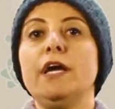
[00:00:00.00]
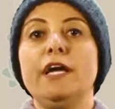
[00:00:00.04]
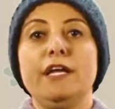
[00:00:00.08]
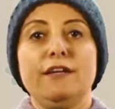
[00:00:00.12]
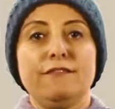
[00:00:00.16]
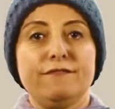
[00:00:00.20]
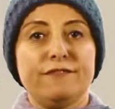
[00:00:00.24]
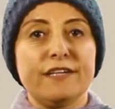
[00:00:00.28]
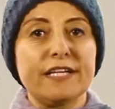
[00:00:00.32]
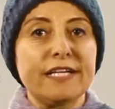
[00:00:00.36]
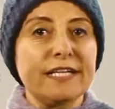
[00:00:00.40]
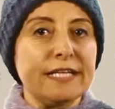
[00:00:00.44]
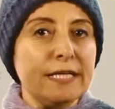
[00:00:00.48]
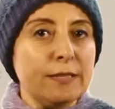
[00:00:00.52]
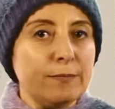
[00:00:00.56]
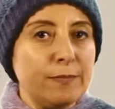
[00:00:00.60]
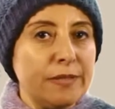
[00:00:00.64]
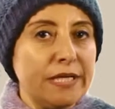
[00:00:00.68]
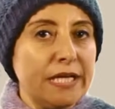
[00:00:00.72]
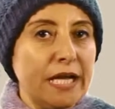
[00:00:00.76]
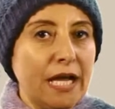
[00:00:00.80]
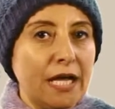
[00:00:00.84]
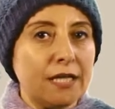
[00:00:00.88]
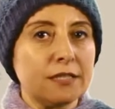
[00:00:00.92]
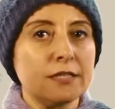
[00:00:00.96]
الفكر
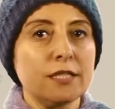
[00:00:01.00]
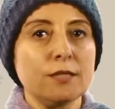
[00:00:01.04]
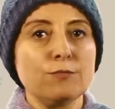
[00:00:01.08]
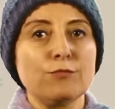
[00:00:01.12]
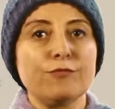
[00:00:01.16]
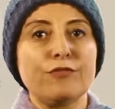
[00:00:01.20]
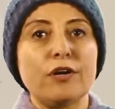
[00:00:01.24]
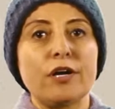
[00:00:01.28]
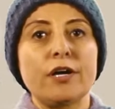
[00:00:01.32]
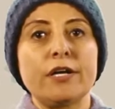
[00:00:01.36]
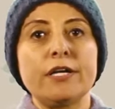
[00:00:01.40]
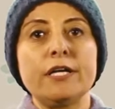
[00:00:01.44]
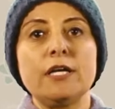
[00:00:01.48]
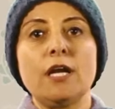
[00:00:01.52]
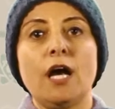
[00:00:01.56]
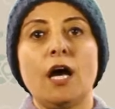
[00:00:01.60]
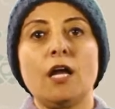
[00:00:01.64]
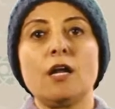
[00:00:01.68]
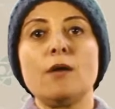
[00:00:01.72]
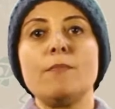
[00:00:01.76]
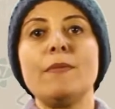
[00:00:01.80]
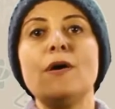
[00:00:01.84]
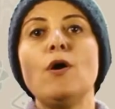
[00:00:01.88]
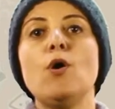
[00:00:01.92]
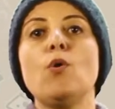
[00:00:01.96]
البيئي عند المفكرين
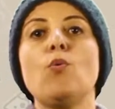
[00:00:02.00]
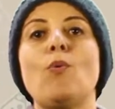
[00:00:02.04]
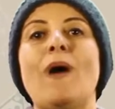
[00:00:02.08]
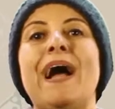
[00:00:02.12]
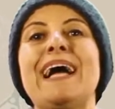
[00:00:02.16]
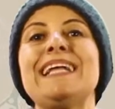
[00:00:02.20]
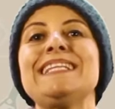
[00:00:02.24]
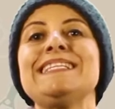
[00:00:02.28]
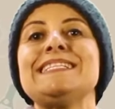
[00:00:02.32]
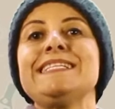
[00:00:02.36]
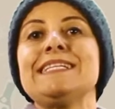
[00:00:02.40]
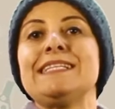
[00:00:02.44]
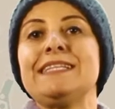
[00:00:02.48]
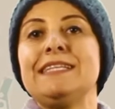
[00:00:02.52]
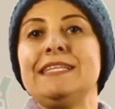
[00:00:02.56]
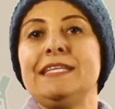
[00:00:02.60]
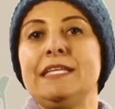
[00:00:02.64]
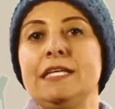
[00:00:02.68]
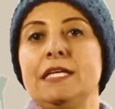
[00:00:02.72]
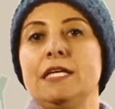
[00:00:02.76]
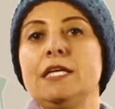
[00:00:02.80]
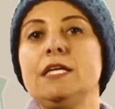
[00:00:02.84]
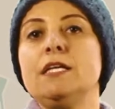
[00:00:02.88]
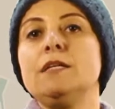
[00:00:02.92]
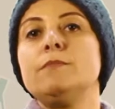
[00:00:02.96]
العرب وعندي
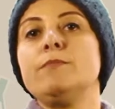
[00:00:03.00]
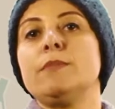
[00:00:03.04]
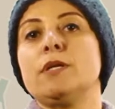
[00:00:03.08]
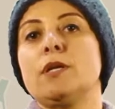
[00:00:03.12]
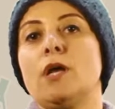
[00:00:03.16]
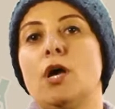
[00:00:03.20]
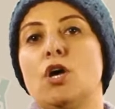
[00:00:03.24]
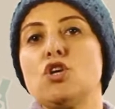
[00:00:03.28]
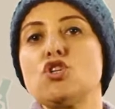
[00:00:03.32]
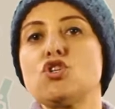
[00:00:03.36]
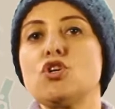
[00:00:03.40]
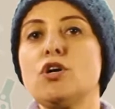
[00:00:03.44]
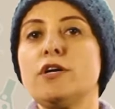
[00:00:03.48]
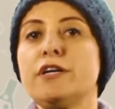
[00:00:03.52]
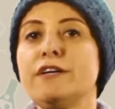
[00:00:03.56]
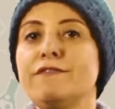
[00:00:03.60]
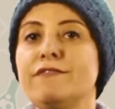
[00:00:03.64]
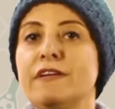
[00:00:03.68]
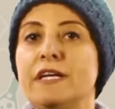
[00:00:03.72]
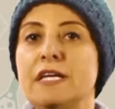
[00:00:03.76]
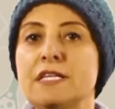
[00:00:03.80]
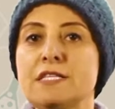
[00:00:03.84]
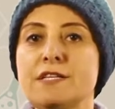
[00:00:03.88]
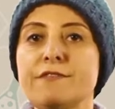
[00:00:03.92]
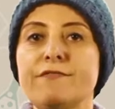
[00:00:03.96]
اتنين من اشهر
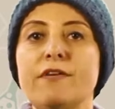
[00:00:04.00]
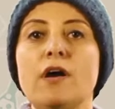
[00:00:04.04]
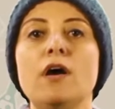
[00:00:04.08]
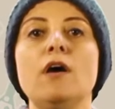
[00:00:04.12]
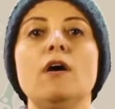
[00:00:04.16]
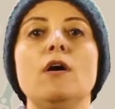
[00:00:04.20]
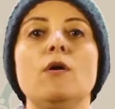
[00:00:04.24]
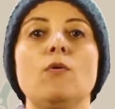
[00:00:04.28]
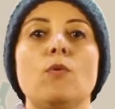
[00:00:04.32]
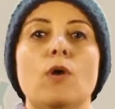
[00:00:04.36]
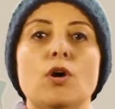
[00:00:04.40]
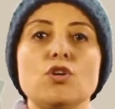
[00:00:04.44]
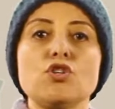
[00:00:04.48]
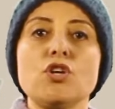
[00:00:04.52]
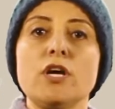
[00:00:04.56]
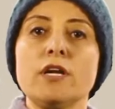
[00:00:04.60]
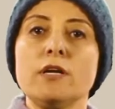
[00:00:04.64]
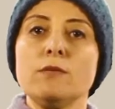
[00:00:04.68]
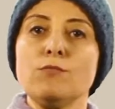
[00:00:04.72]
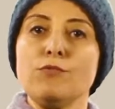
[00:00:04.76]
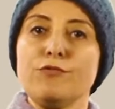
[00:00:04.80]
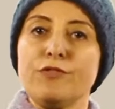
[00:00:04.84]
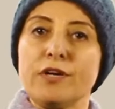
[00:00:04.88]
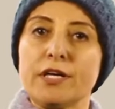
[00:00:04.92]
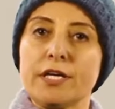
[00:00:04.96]
الفلاسفه واشهر
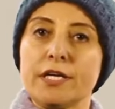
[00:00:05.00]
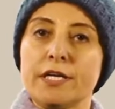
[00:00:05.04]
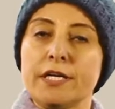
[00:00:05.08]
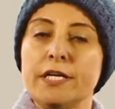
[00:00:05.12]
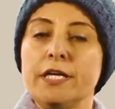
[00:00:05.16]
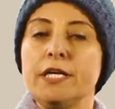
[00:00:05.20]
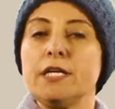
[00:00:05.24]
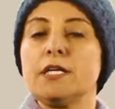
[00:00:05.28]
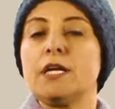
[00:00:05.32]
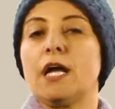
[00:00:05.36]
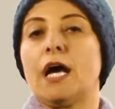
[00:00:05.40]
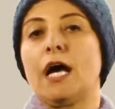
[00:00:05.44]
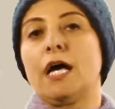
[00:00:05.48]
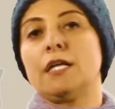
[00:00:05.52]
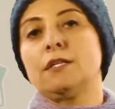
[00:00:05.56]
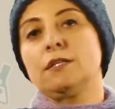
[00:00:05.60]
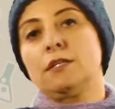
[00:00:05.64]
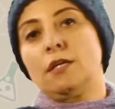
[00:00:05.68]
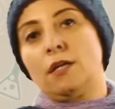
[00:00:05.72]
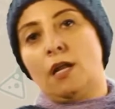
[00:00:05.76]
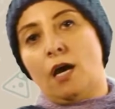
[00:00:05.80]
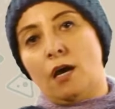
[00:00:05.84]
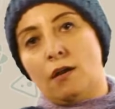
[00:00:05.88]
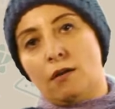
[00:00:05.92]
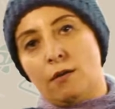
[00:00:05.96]
المفكرين عند
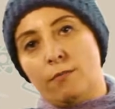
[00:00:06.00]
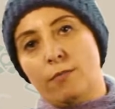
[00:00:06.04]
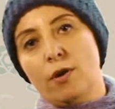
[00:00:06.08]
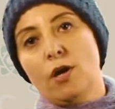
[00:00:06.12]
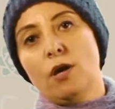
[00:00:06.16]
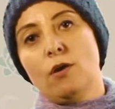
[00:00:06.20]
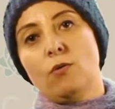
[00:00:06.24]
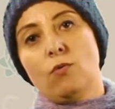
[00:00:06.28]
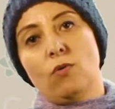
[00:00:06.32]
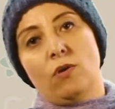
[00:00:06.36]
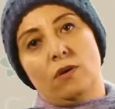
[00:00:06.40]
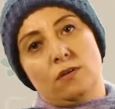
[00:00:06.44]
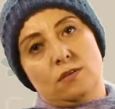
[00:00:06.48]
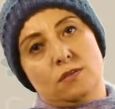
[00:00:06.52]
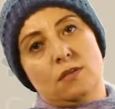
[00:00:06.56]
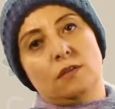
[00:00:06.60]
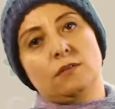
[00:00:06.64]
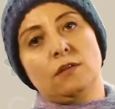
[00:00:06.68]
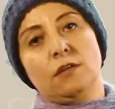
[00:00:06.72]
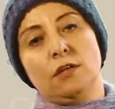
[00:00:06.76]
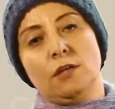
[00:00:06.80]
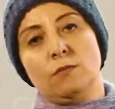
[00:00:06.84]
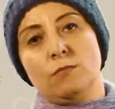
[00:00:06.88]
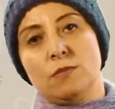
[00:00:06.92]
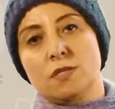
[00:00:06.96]
العرب وخاصه
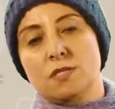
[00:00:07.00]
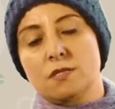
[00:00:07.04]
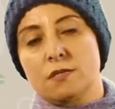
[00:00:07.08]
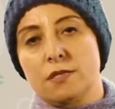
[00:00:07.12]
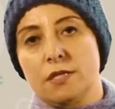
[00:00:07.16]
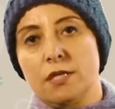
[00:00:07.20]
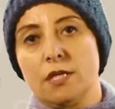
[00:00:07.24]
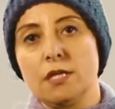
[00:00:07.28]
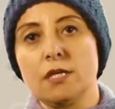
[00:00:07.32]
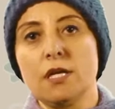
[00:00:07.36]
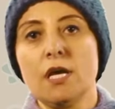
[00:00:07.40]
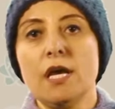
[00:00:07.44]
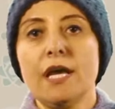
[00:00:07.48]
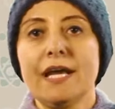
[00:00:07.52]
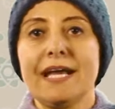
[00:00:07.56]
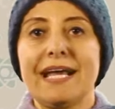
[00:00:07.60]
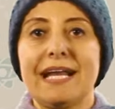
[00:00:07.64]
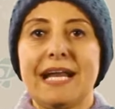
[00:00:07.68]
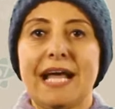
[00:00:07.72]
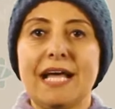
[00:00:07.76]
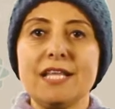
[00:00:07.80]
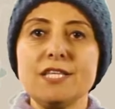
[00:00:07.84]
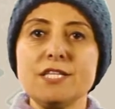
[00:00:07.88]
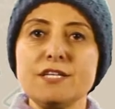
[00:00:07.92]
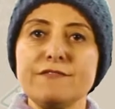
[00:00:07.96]
المصريين كان
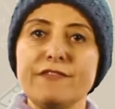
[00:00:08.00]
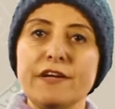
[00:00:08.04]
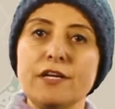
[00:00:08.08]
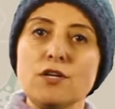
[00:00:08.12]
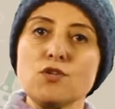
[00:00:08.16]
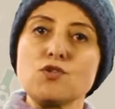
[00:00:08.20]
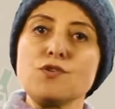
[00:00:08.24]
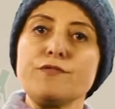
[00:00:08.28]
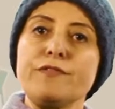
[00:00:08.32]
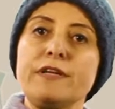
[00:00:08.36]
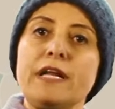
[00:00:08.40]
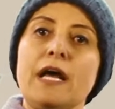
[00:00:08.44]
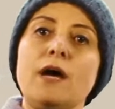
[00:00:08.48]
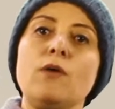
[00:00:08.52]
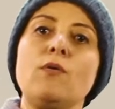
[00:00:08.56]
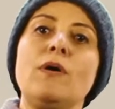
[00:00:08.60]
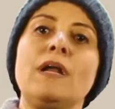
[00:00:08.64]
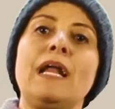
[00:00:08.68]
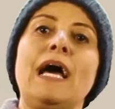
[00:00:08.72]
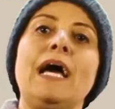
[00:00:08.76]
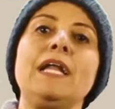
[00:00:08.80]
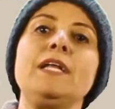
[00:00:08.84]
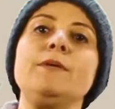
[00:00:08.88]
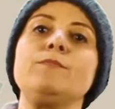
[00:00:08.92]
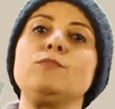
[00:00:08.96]
عندي الفيلسوف الاول
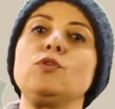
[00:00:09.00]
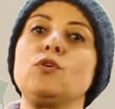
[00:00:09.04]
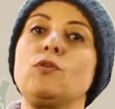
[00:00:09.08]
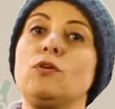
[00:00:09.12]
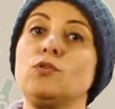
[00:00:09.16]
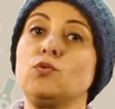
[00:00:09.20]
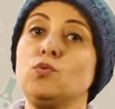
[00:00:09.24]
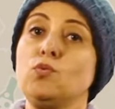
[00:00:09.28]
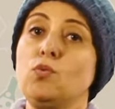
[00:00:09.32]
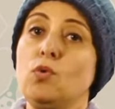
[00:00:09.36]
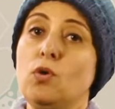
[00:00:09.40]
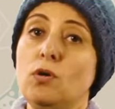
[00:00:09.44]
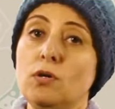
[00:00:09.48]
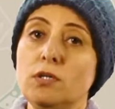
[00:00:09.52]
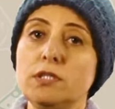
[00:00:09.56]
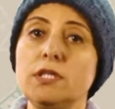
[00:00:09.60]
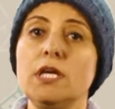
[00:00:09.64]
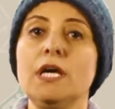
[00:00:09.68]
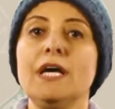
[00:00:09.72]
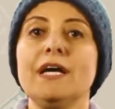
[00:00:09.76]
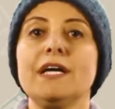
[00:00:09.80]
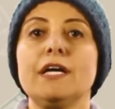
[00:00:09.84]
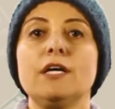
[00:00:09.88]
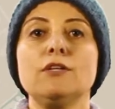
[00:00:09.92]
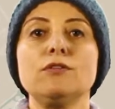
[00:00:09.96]
علي بن رضوان
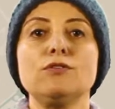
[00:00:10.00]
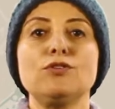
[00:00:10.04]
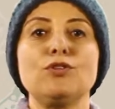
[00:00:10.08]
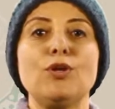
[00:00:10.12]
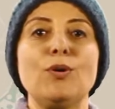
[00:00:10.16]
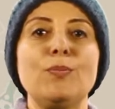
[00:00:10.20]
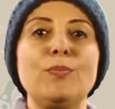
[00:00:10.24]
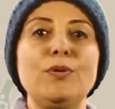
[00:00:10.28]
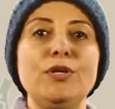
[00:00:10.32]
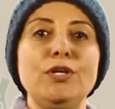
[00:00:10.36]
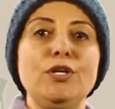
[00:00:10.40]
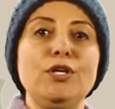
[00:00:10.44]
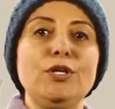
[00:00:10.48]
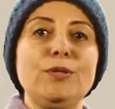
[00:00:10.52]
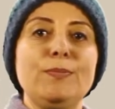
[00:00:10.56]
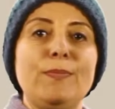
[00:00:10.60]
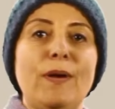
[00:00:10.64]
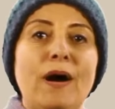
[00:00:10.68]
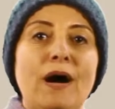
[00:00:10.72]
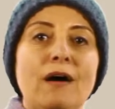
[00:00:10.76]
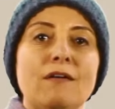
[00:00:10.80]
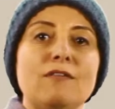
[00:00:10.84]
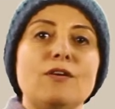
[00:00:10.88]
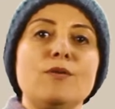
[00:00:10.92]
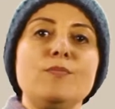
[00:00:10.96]
كان طبيب
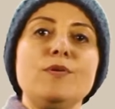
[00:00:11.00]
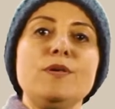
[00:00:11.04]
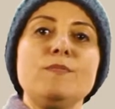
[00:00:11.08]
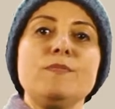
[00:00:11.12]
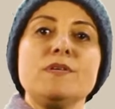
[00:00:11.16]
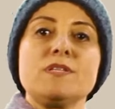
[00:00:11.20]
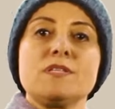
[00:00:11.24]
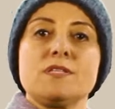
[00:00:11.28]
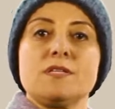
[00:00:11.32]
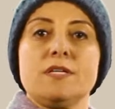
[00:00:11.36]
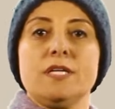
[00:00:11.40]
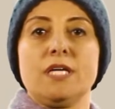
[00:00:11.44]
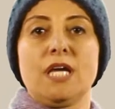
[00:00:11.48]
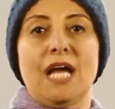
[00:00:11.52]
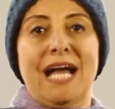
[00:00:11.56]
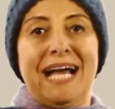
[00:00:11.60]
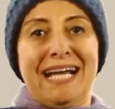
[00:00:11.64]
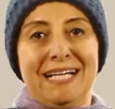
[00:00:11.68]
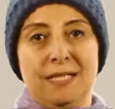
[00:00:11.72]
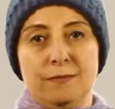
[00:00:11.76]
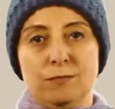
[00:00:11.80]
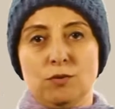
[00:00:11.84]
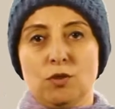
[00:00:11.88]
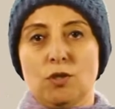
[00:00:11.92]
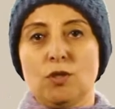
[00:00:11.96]
عربي مصري
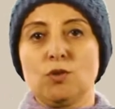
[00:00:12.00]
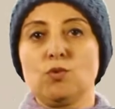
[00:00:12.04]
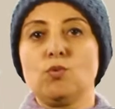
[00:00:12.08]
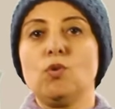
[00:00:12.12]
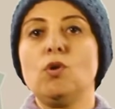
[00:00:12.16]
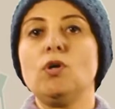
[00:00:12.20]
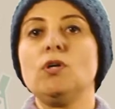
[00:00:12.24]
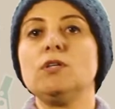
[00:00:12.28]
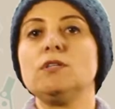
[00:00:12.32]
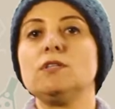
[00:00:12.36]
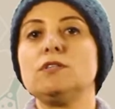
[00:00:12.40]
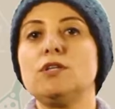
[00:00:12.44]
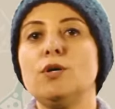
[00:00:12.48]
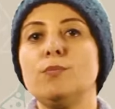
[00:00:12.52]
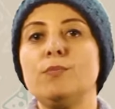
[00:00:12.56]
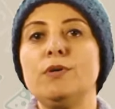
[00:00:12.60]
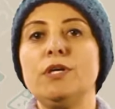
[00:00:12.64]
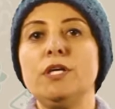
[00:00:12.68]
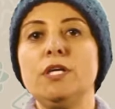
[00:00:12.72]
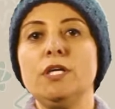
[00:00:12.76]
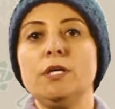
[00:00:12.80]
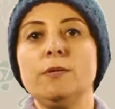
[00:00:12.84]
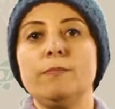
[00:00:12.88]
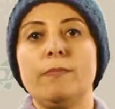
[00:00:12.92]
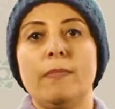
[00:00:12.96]
علي بن رضوان
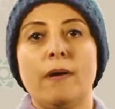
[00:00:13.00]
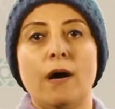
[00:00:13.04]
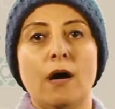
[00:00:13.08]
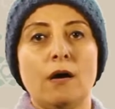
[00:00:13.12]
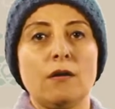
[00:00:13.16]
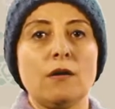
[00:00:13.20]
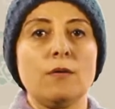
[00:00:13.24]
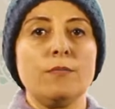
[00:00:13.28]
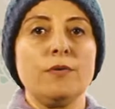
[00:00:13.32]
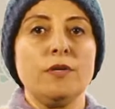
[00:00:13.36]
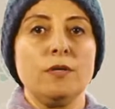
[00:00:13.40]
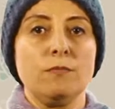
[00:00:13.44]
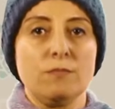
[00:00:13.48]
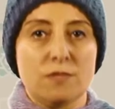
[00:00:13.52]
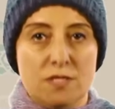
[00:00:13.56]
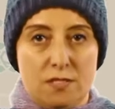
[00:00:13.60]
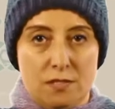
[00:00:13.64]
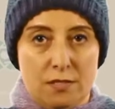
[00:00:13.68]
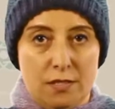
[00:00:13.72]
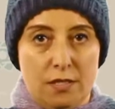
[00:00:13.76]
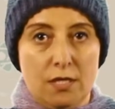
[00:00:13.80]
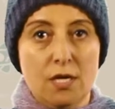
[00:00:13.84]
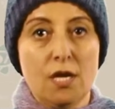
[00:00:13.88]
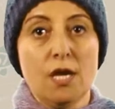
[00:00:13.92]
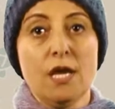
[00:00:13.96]
طبيب عربي
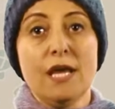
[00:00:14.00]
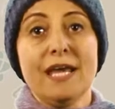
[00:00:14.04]
مصري